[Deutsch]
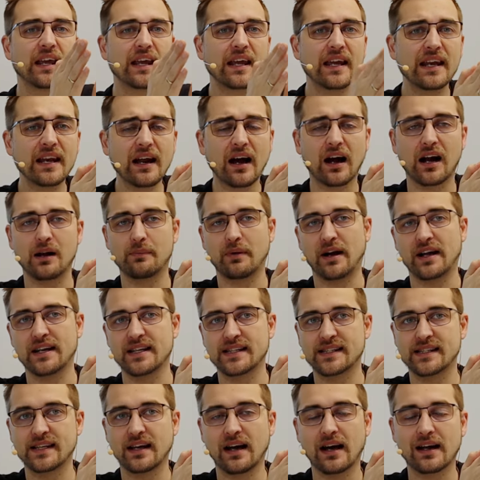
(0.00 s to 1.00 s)
innerhalb
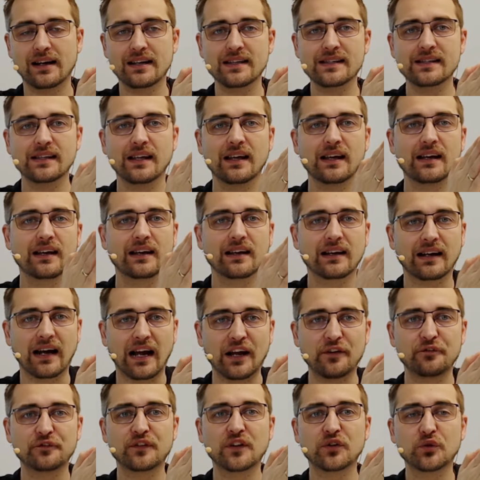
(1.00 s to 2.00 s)
eines Jahres
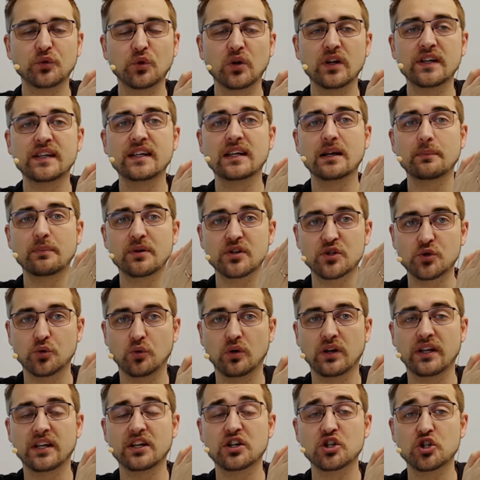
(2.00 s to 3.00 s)
greift natürlich hier der
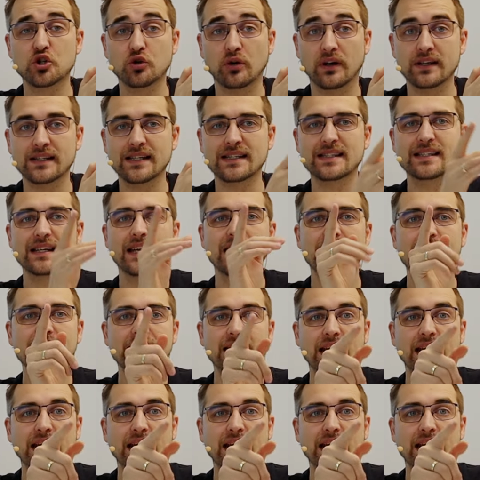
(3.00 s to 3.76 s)
persönliche Steuersatz